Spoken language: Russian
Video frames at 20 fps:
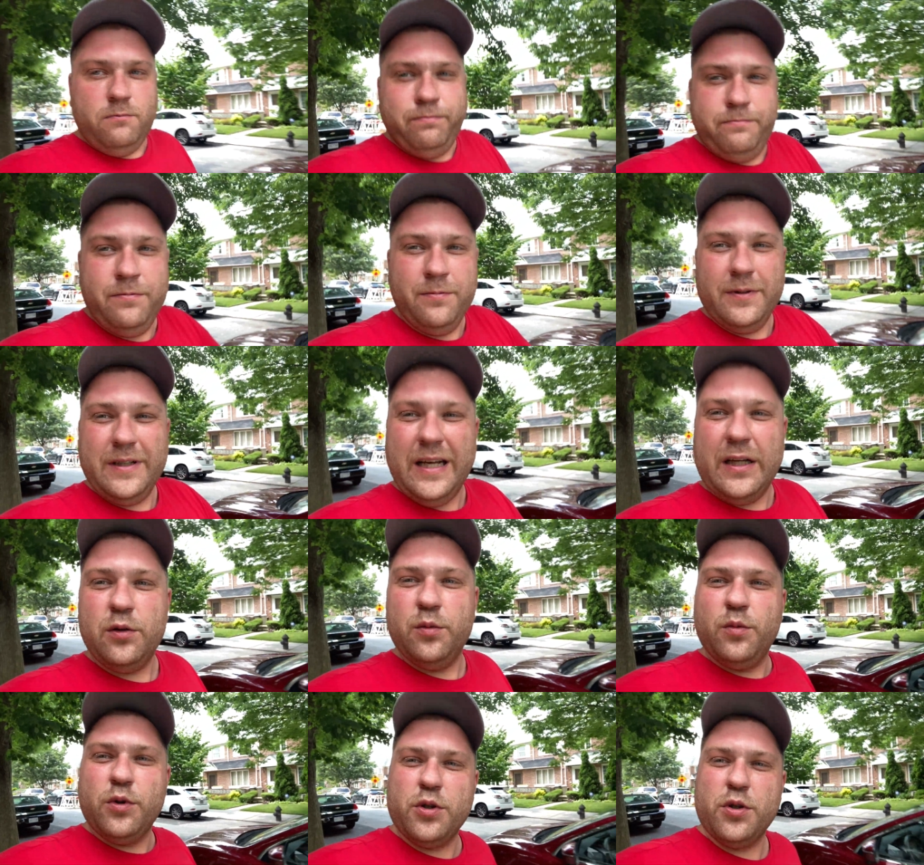я
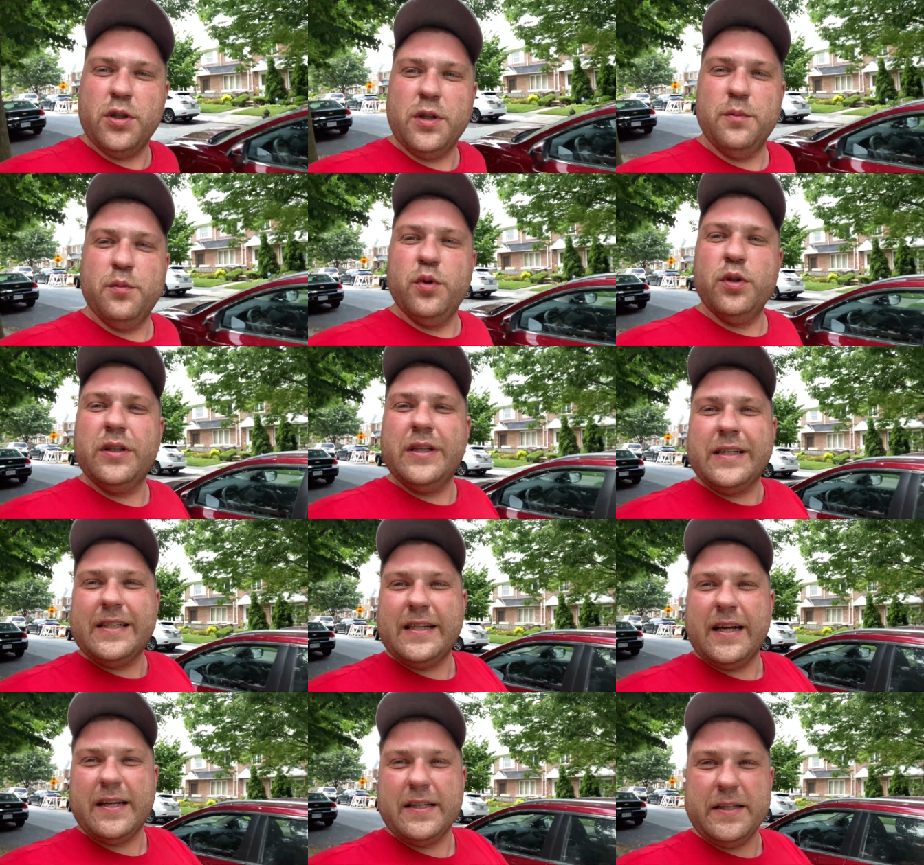думал, что это будет на
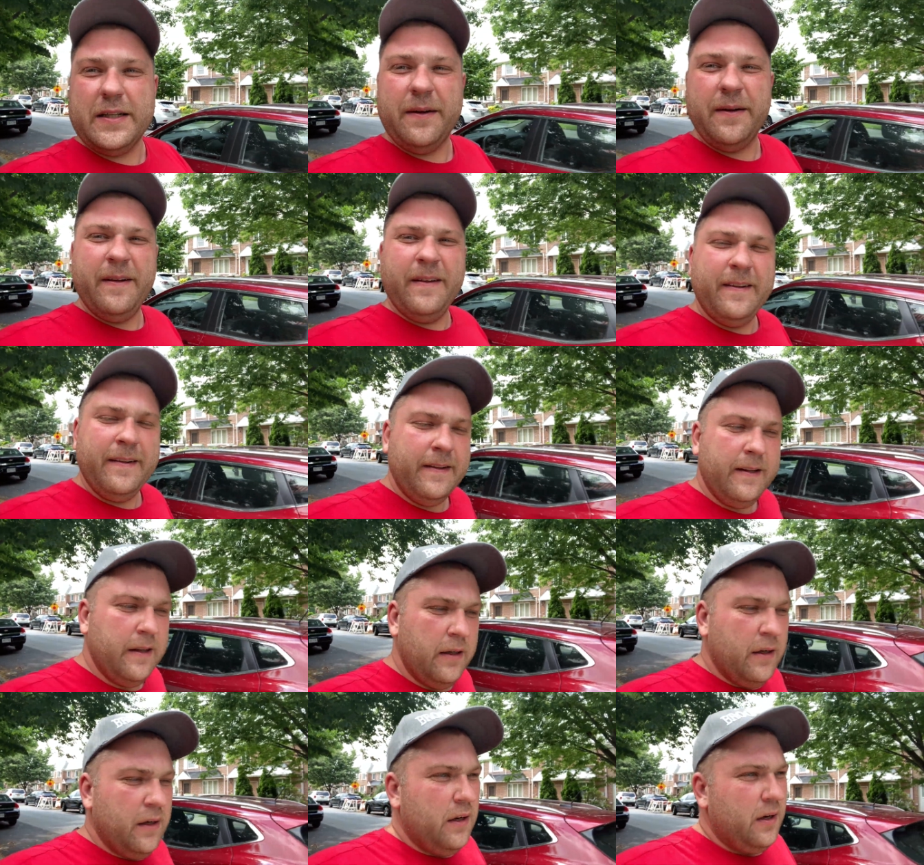старте.
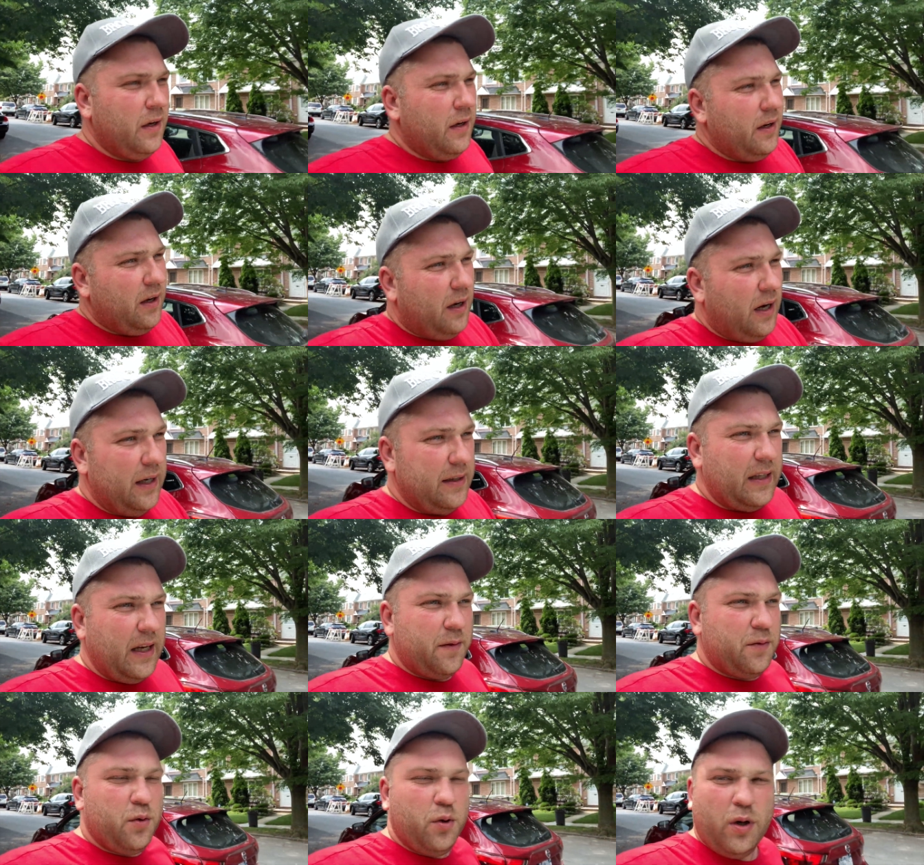А
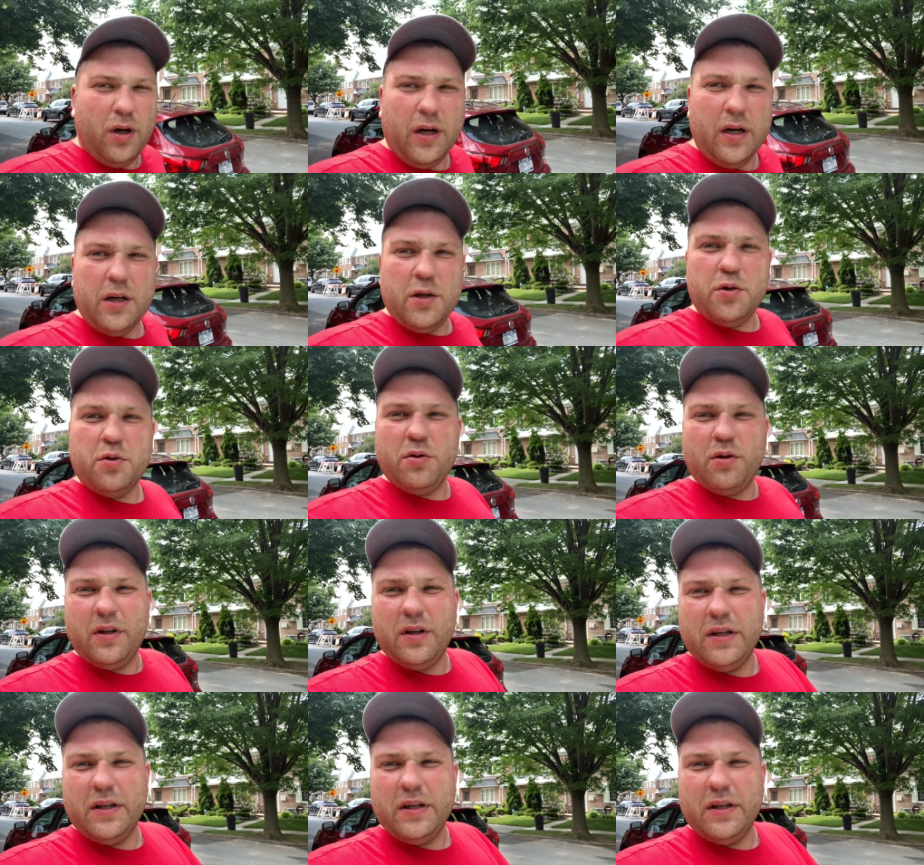так все хорошо.